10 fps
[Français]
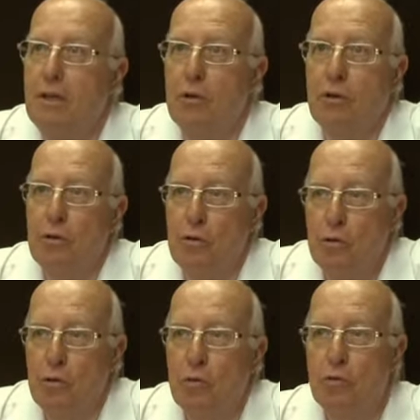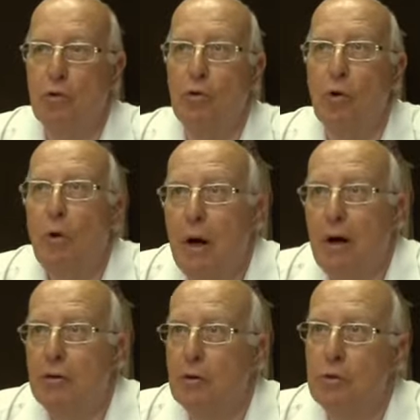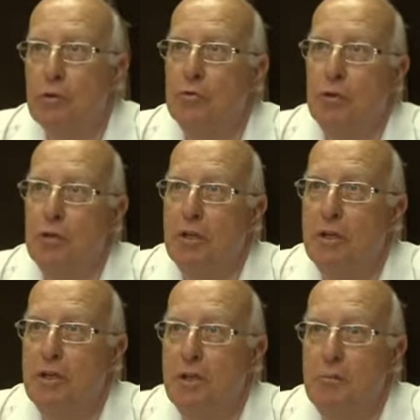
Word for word: que nous pouvons croire en notre devenir